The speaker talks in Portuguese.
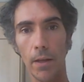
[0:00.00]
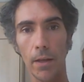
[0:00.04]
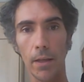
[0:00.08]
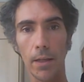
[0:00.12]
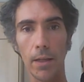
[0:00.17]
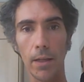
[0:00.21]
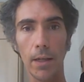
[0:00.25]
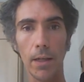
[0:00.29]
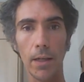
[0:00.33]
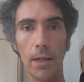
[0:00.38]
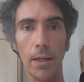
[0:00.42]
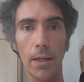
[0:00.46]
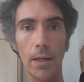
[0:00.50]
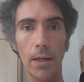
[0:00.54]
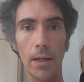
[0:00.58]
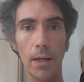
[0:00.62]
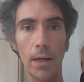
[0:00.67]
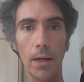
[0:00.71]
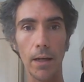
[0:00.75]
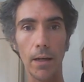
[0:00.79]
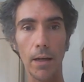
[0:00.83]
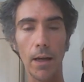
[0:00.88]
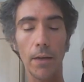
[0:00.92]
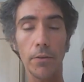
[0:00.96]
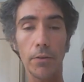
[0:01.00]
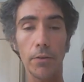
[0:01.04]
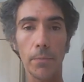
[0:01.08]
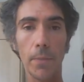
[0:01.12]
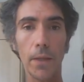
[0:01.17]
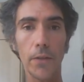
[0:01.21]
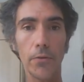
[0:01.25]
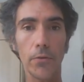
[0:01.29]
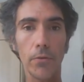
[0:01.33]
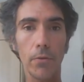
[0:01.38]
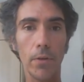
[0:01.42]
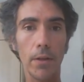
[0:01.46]
e as
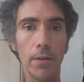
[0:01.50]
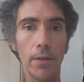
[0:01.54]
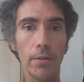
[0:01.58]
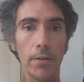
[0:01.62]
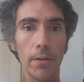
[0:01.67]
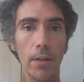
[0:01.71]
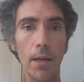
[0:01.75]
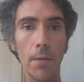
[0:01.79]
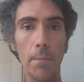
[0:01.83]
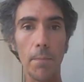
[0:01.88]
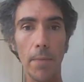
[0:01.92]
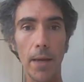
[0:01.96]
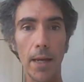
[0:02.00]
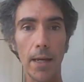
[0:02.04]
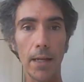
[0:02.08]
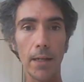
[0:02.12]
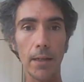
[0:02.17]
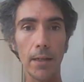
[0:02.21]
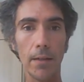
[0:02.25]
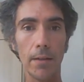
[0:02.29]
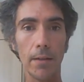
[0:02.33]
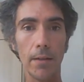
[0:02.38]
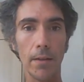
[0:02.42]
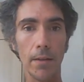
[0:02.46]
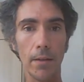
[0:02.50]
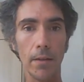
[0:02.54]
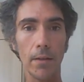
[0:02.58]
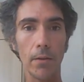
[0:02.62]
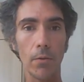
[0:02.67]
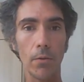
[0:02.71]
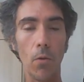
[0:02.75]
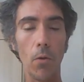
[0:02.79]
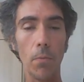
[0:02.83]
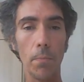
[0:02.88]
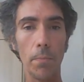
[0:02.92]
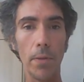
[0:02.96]
pessoas também
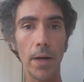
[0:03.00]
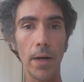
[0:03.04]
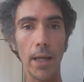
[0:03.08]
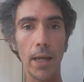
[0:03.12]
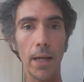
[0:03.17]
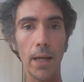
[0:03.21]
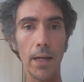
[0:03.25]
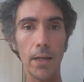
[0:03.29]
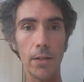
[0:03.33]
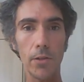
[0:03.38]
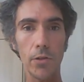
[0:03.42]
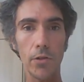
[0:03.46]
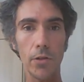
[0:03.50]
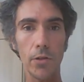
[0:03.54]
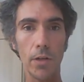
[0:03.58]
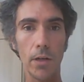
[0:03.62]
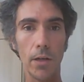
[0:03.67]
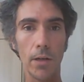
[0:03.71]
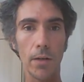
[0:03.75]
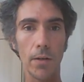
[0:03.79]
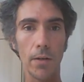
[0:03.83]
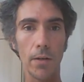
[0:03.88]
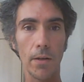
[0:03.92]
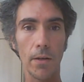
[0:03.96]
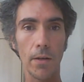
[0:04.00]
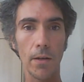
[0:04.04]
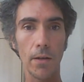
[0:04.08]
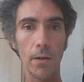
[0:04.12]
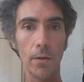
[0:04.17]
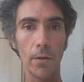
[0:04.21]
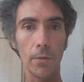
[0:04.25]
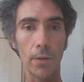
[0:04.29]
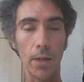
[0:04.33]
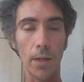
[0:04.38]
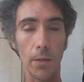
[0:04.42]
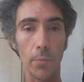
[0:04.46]
compreende
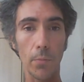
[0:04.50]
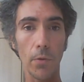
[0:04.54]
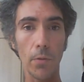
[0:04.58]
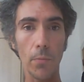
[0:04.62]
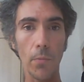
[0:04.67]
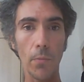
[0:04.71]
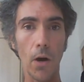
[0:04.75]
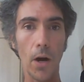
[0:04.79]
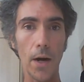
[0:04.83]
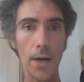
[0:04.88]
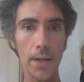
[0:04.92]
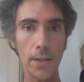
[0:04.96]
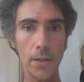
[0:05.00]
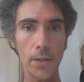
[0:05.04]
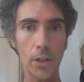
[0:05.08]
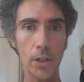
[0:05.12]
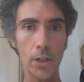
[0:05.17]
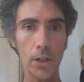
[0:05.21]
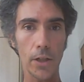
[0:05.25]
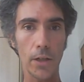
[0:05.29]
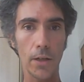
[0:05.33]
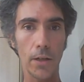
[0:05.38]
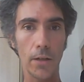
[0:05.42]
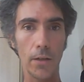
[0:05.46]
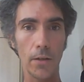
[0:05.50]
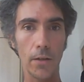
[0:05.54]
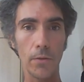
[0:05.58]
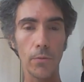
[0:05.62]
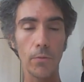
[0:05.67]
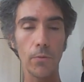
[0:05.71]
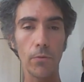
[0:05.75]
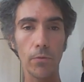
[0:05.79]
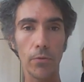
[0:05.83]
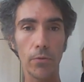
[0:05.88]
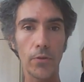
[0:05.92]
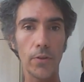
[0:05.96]
termo morte
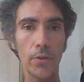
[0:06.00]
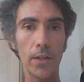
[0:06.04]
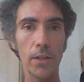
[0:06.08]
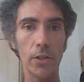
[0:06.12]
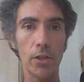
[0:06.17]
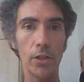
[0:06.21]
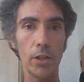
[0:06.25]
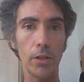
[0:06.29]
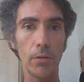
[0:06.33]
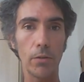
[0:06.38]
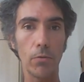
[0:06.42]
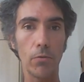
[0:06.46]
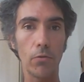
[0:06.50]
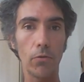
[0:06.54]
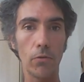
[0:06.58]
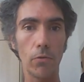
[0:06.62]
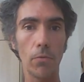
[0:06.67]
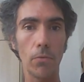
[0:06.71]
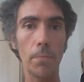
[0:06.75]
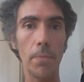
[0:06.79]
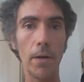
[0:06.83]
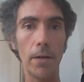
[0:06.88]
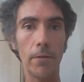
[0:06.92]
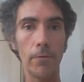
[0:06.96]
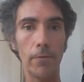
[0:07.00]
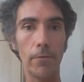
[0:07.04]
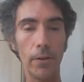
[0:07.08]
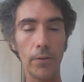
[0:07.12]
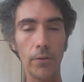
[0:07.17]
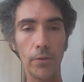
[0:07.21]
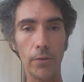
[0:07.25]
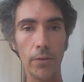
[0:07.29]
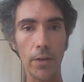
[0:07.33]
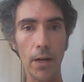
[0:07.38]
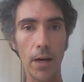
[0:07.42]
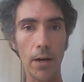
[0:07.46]
num sentido
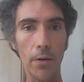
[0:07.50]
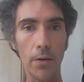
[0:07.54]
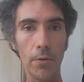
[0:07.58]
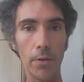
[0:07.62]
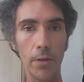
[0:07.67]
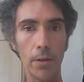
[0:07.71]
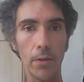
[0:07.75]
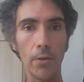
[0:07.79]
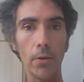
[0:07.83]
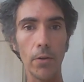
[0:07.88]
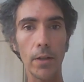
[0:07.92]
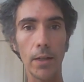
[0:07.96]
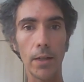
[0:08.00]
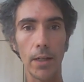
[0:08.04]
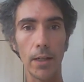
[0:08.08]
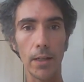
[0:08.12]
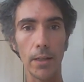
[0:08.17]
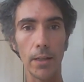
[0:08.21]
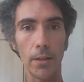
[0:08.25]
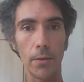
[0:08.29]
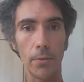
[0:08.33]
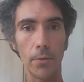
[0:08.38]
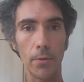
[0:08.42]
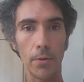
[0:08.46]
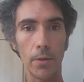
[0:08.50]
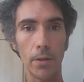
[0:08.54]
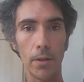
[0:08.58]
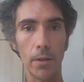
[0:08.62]
superficial e orgânico.